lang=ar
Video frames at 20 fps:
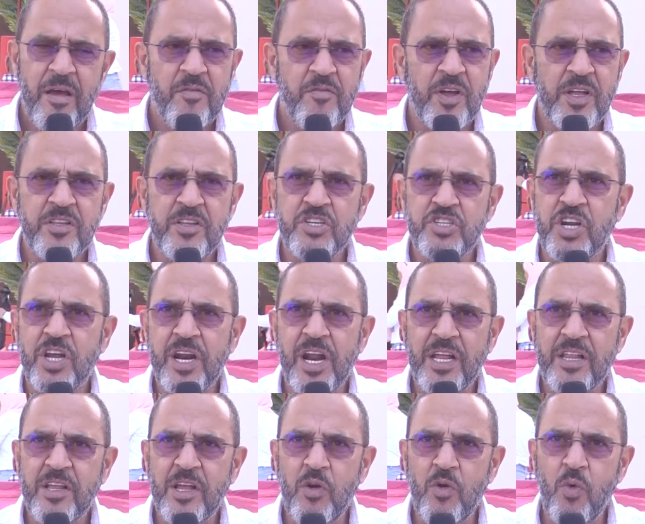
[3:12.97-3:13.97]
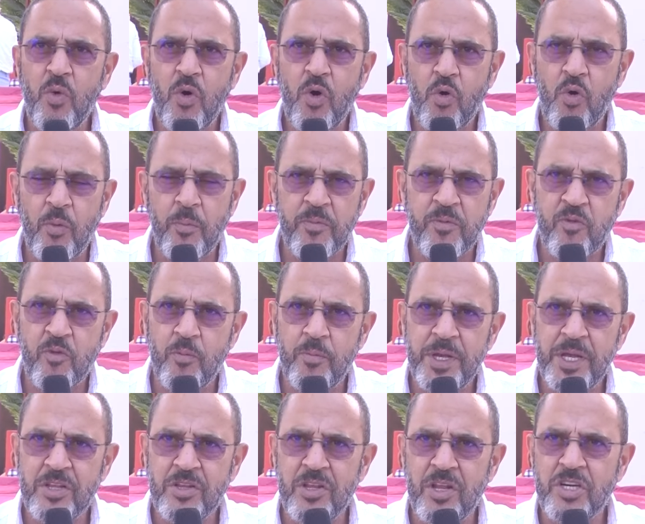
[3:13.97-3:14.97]
فانت شرحت له
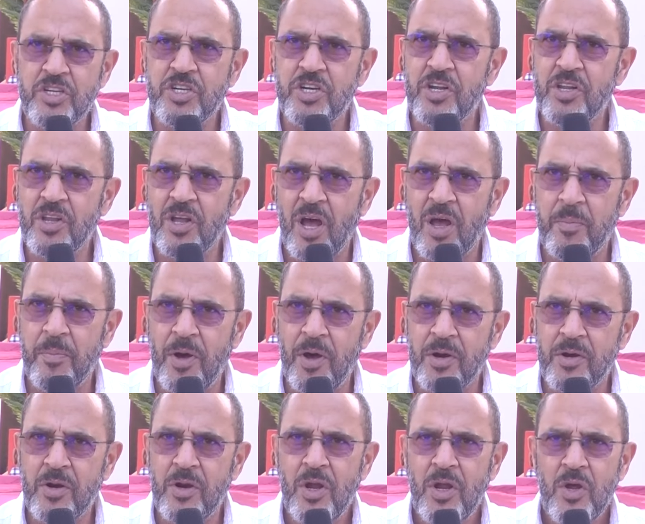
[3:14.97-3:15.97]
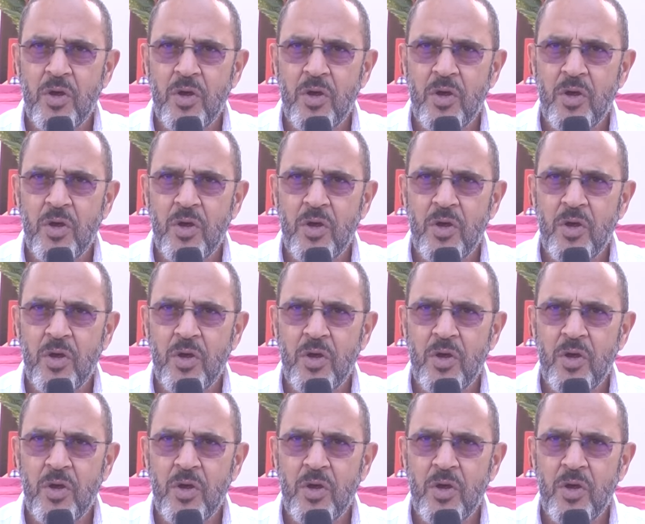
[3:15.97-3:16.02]
500 نشرة اخبار